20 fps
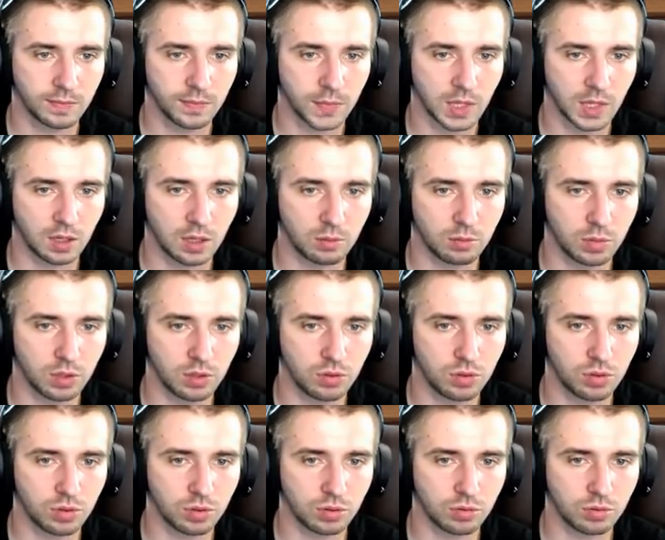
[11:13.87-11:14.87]
Нам бы
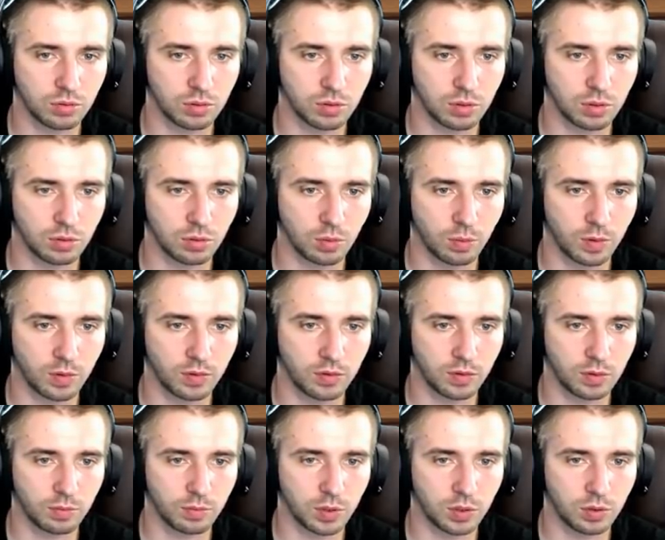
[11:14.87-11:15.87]
еще какую-то
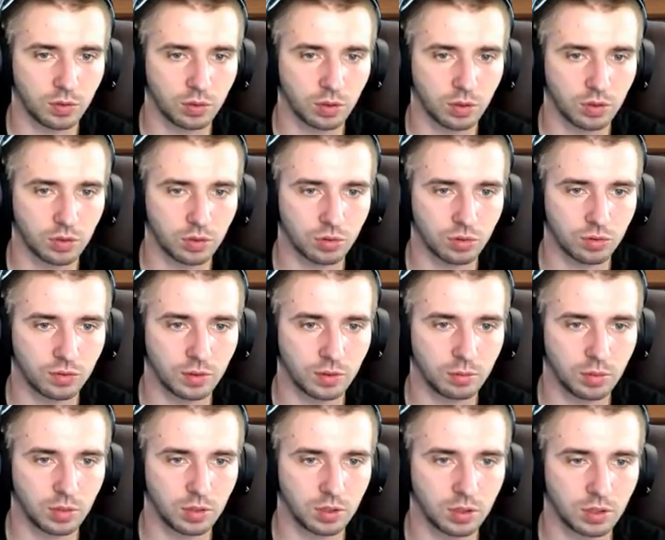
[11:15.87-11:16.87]
топовую пятерочку
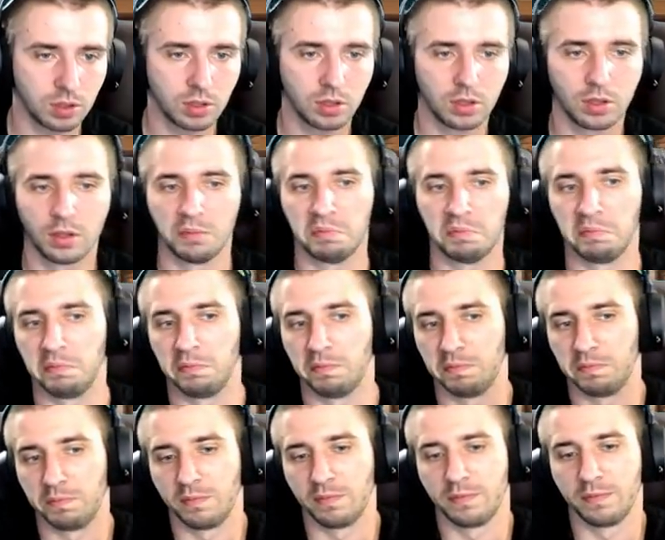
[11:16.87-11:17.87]
выбить.
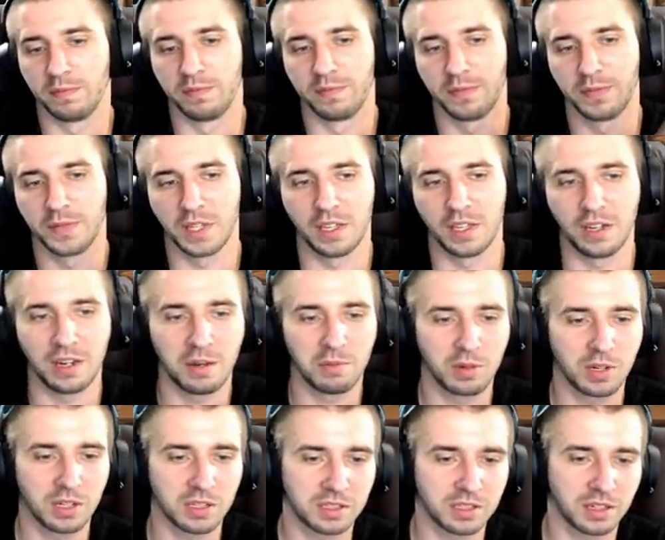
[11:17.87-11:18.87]

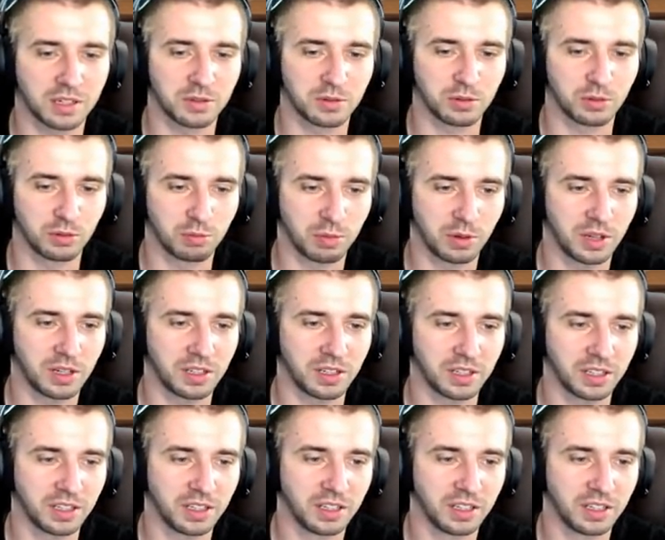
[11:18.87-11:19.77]
Ремка сразу упала.